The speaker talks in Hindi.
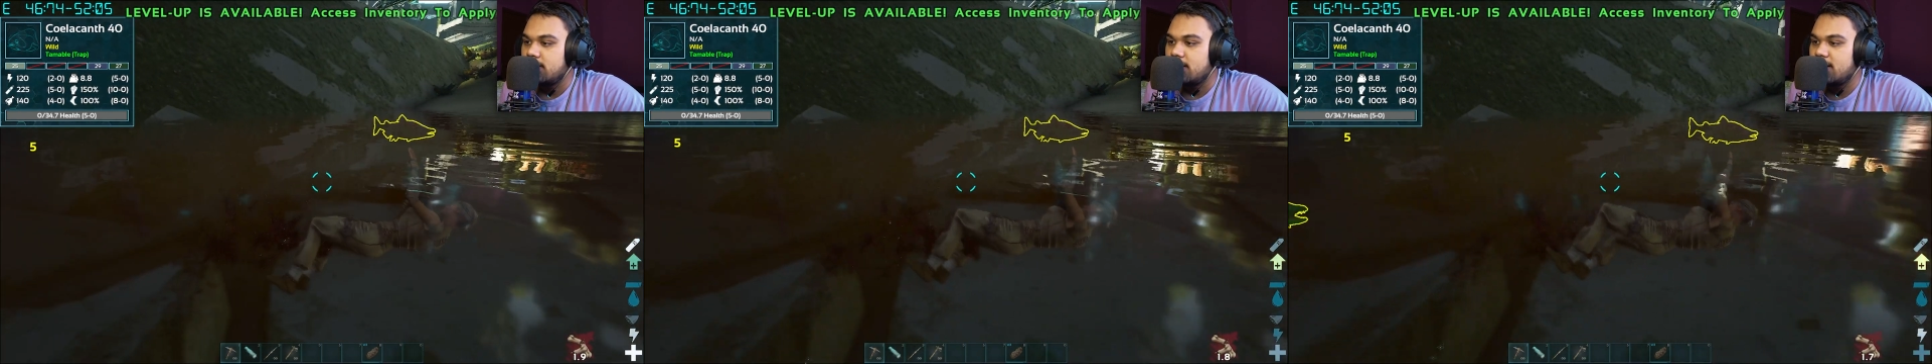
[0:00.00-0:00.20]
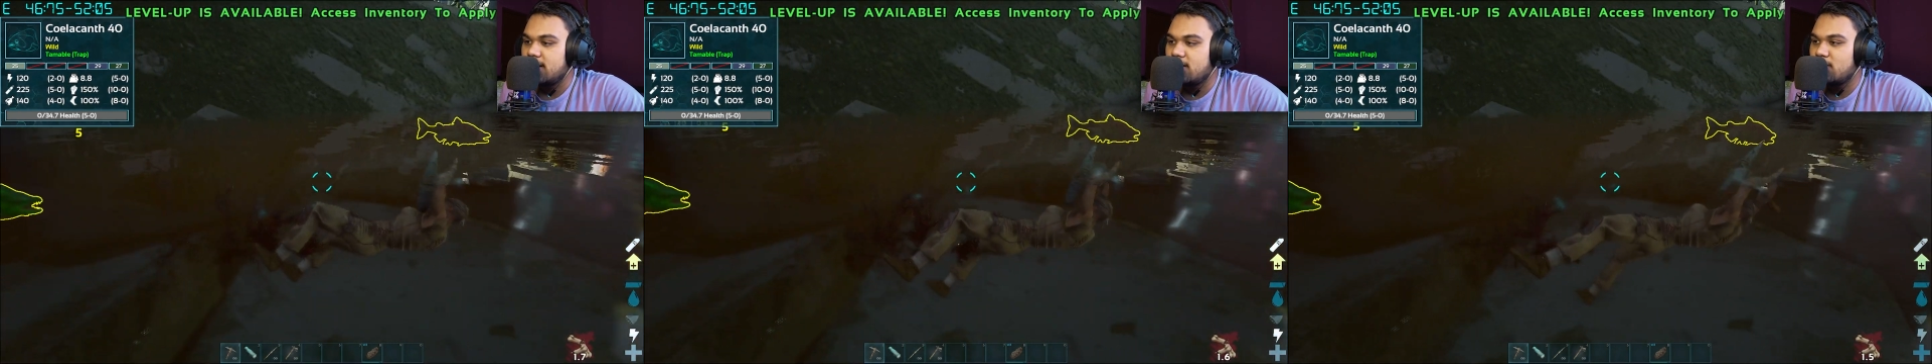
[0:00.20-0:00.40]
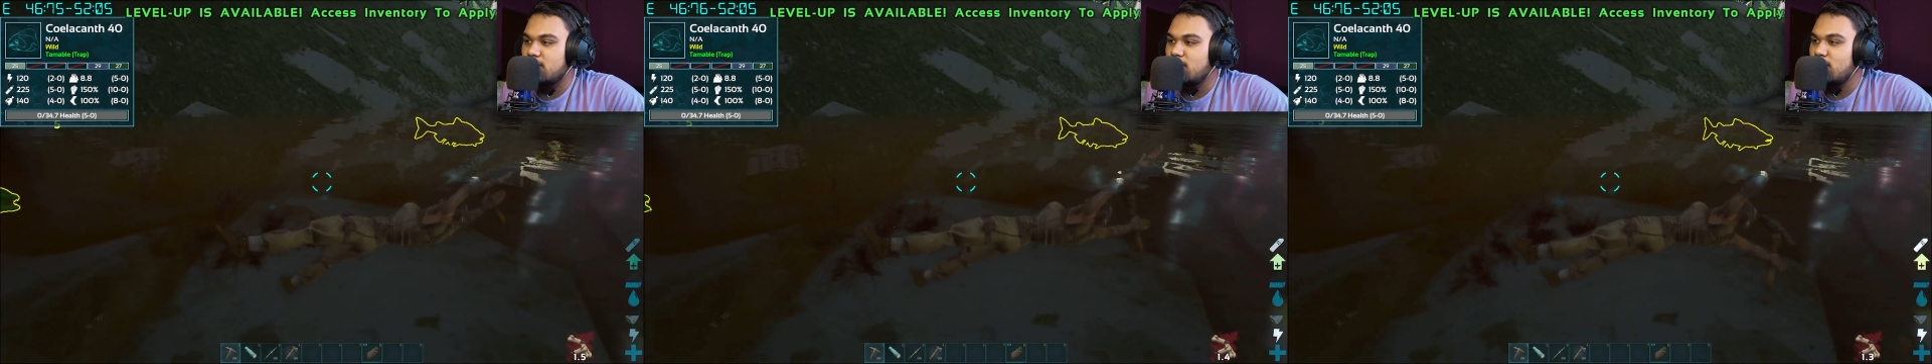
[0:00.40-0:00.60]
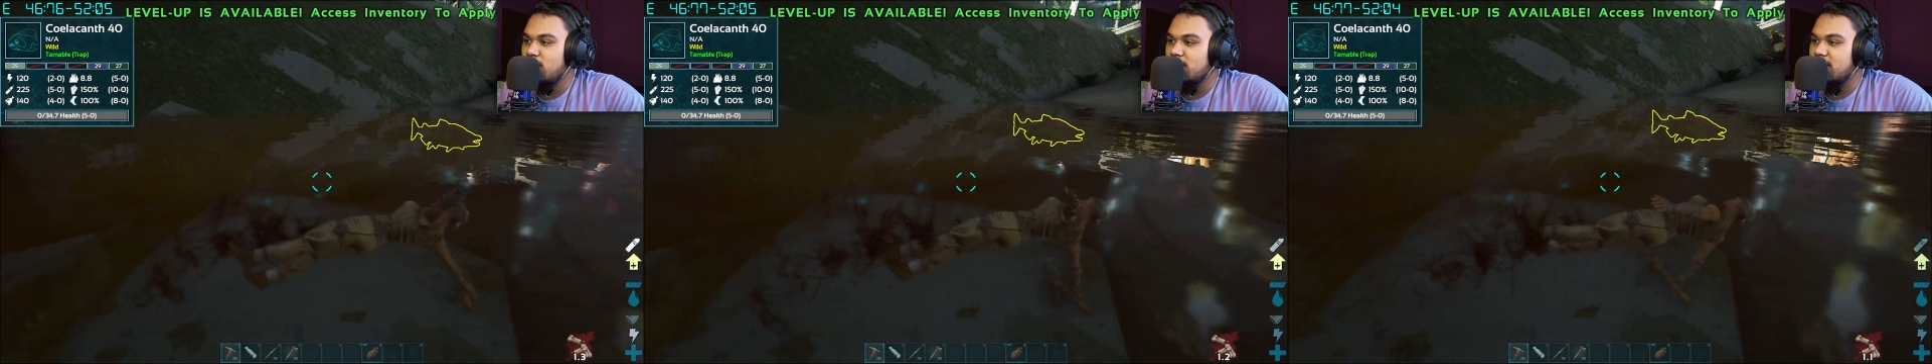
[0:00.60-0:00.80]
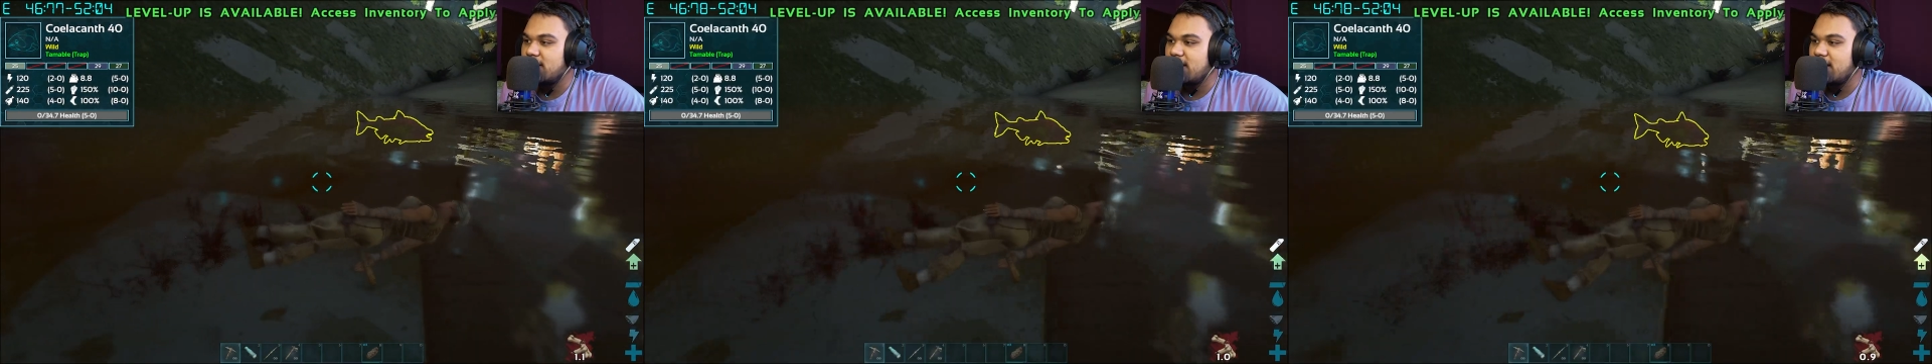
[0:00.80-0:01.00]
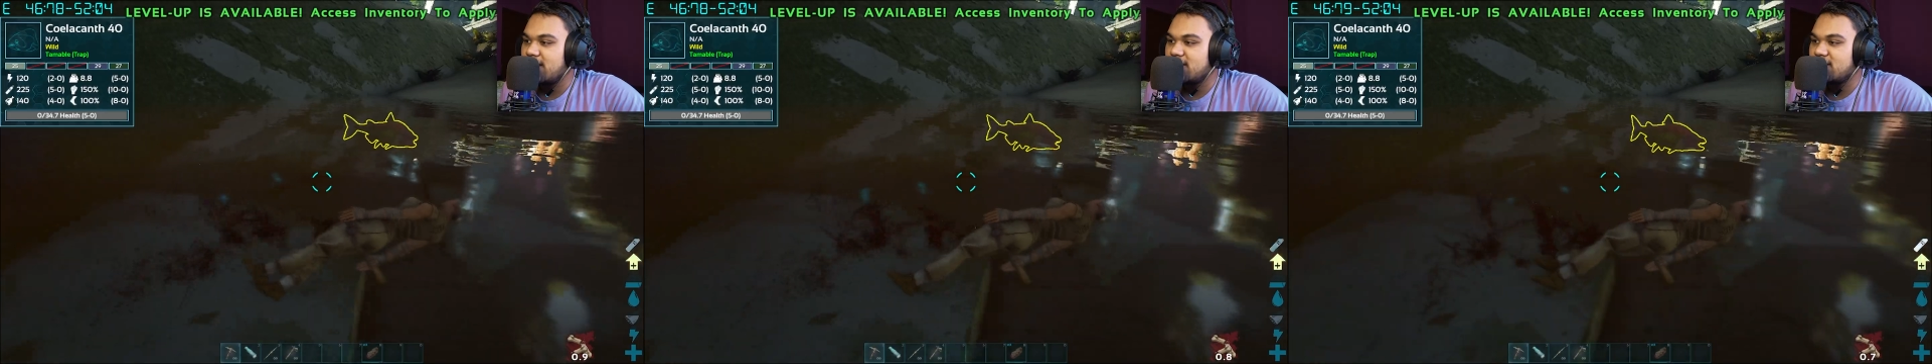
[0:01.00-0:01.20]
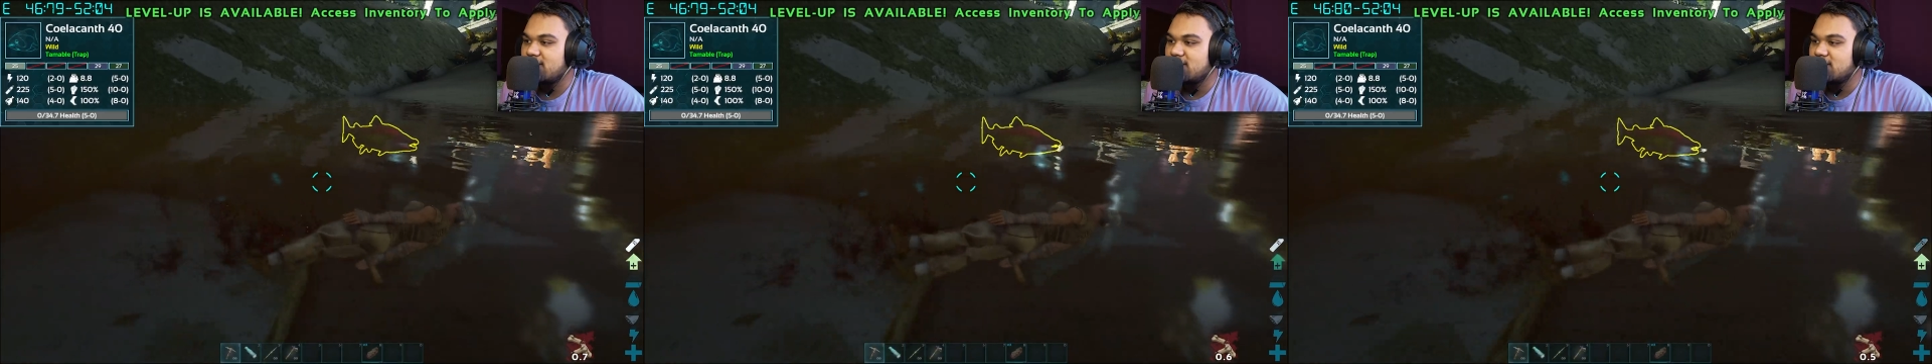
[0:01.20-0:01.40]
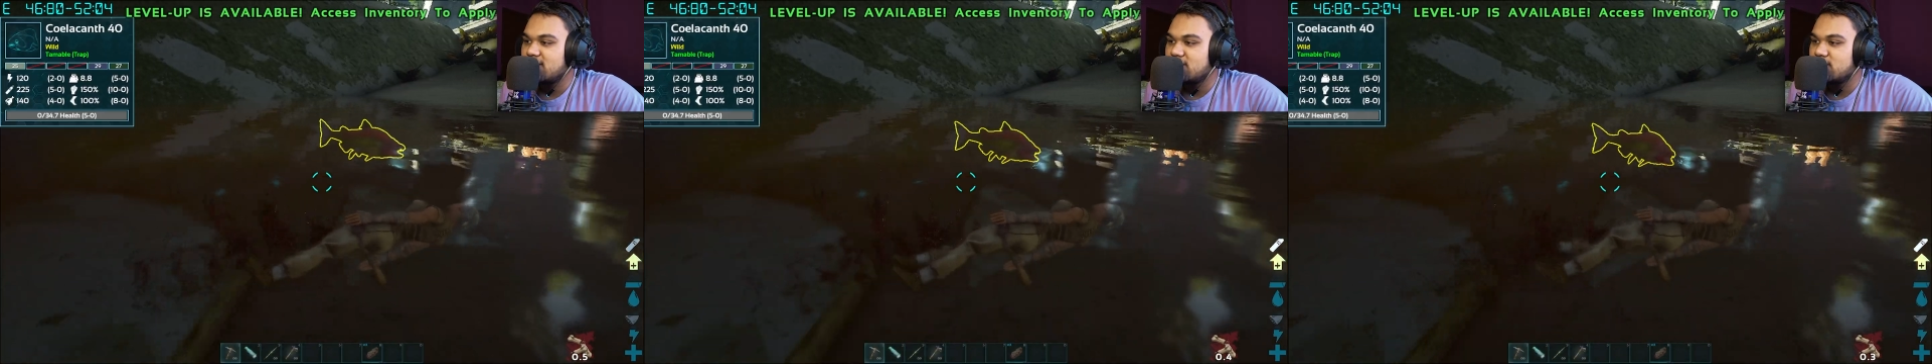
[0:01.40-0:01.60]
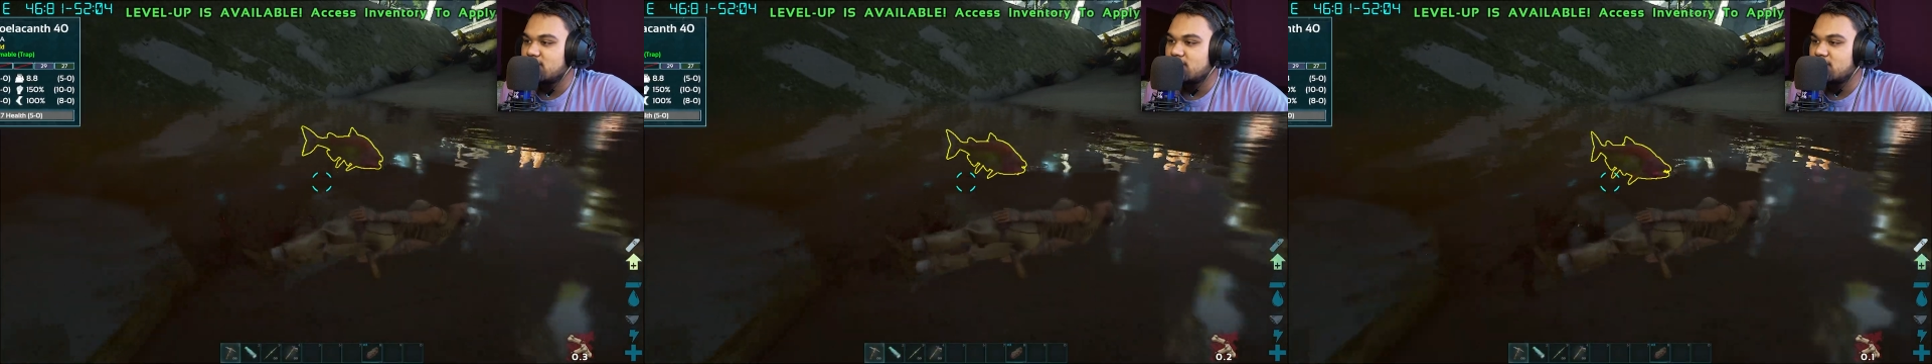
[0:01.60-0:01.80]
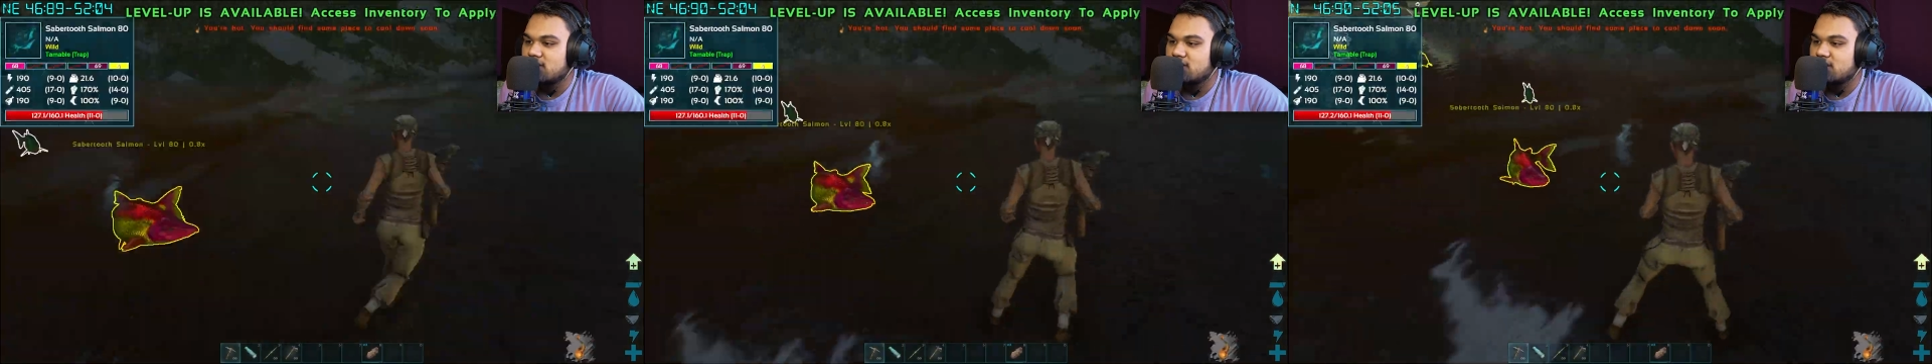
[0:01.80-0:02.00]
ये लोग यार
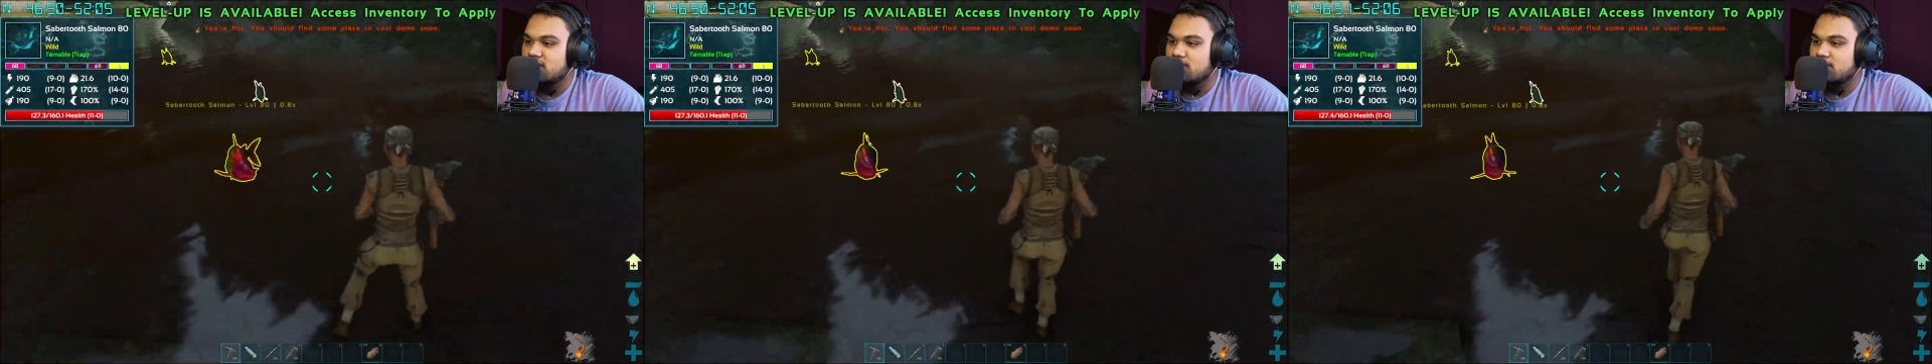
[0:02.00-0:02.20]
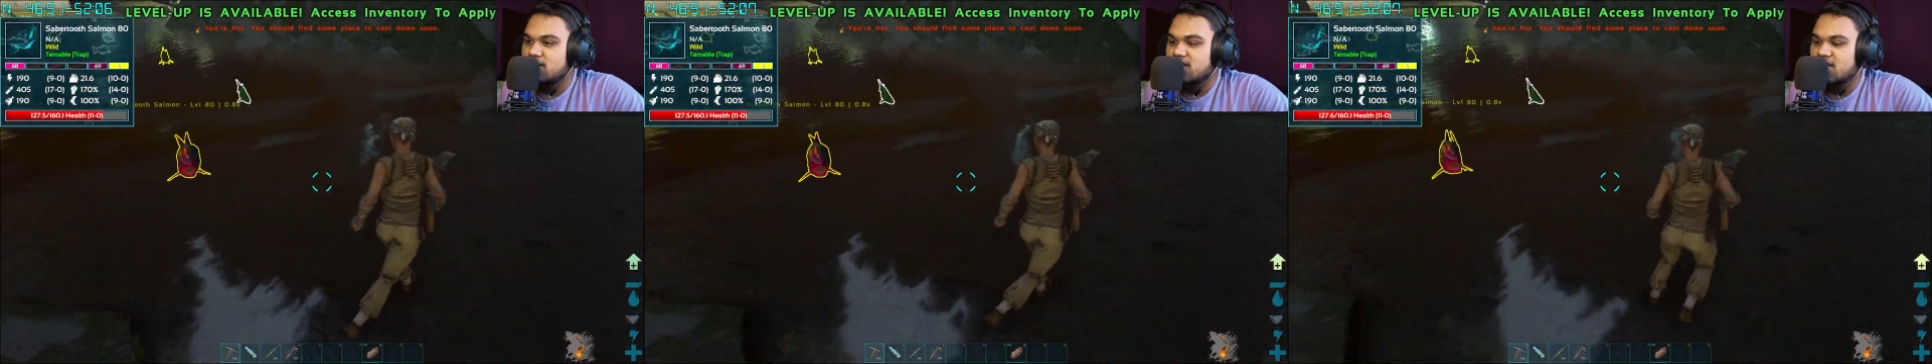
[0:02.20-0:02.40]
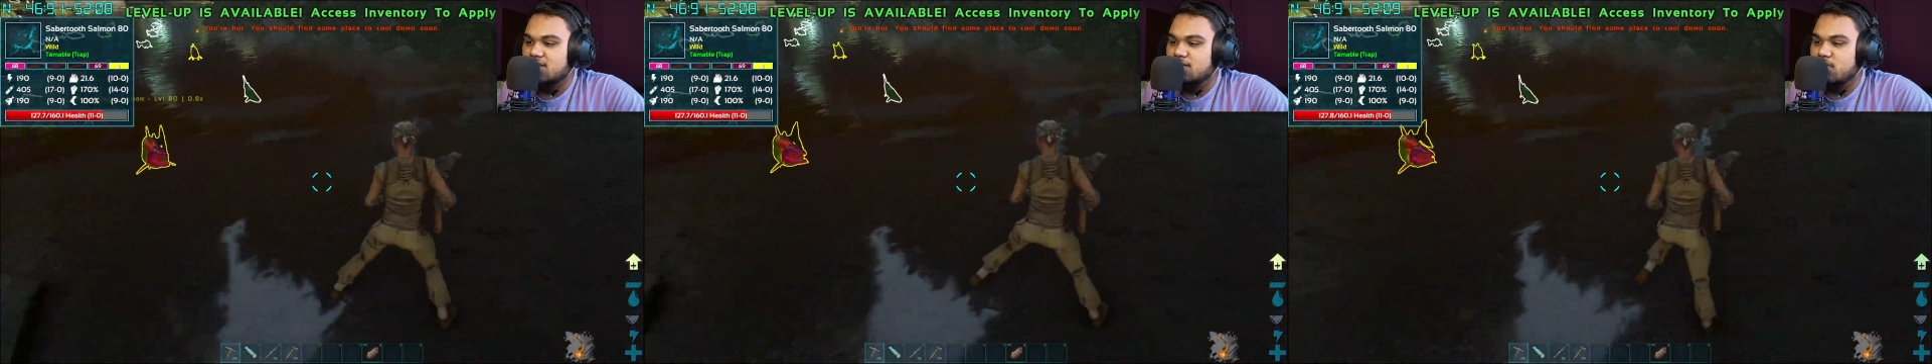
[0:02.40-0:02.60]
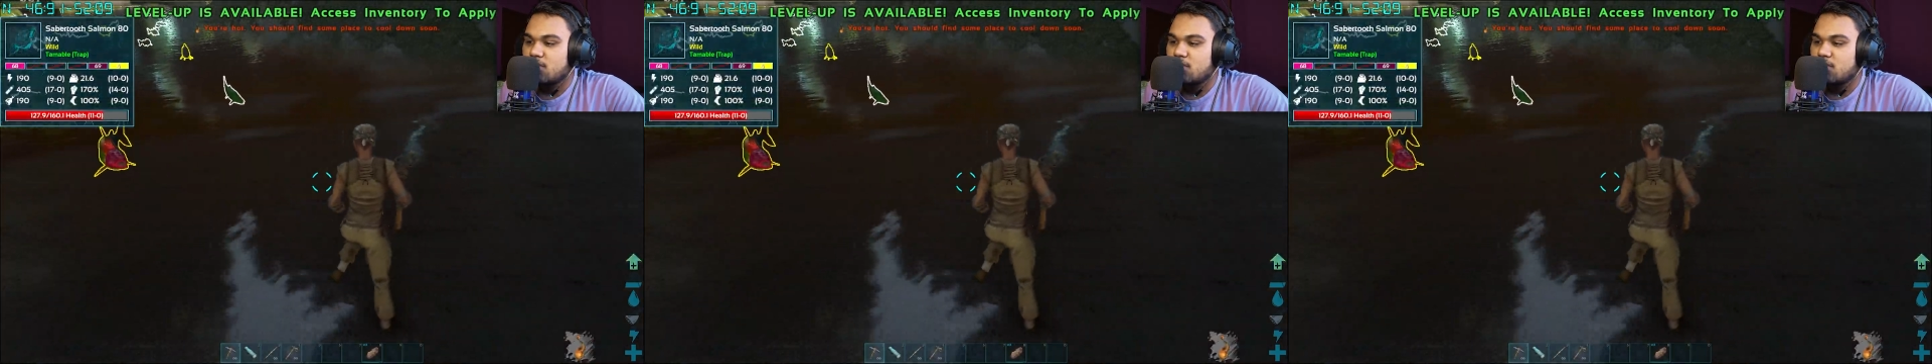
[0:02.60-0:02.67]
बस एक